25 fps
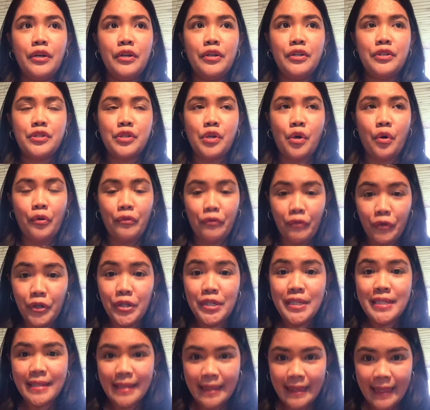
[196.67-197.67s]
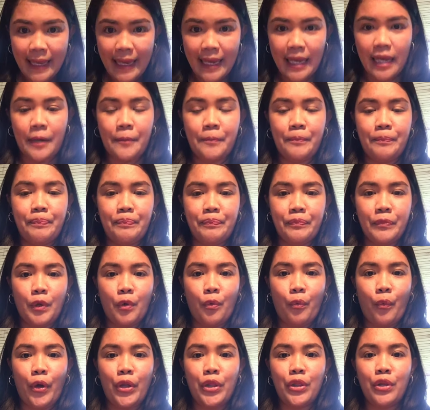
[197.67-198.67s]
So, first thing,
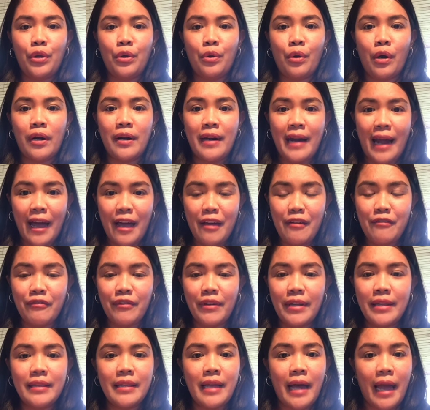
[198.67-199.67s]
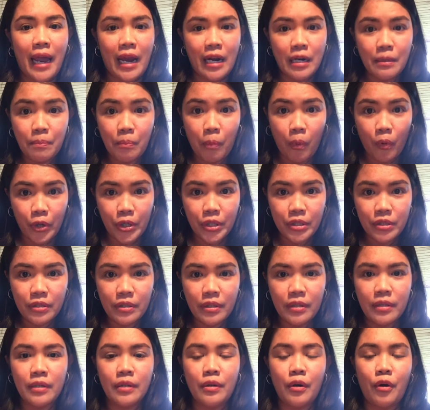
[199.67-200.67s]
when you arrive in the airport,